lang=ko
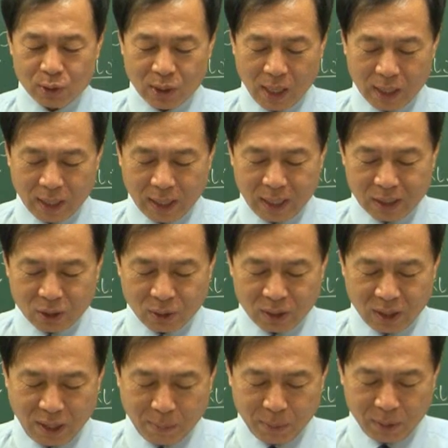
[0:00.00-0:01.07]
정확하게
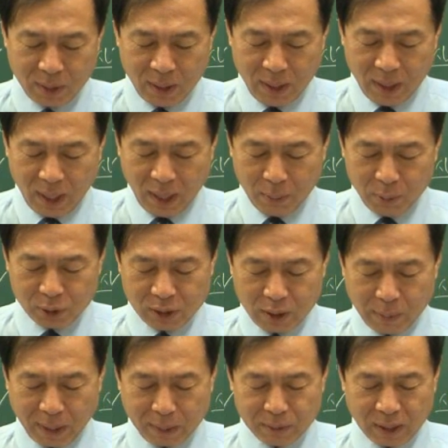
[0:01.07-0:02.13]
정리를 한번 해보시길
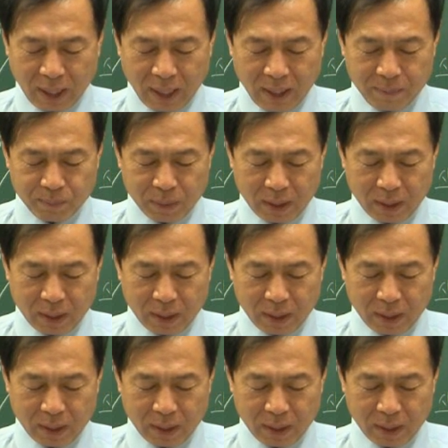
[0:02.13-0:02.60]
바랍니다.